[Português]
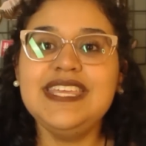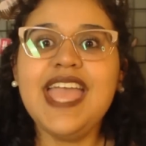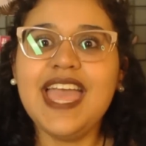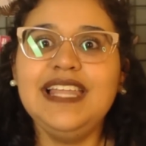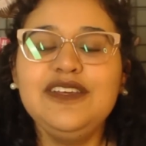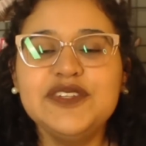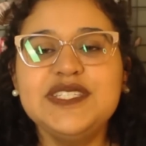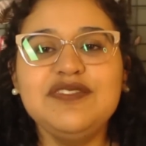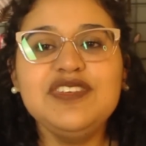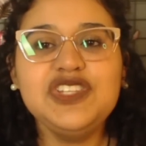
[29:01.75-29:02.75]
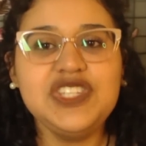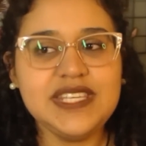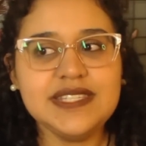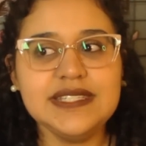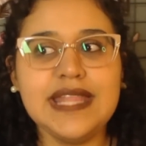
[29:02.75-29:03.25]
E ela inclusive
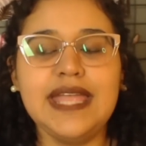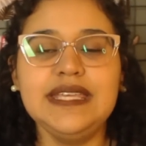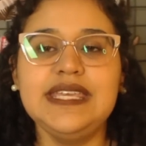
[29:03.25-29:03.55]
diz, né,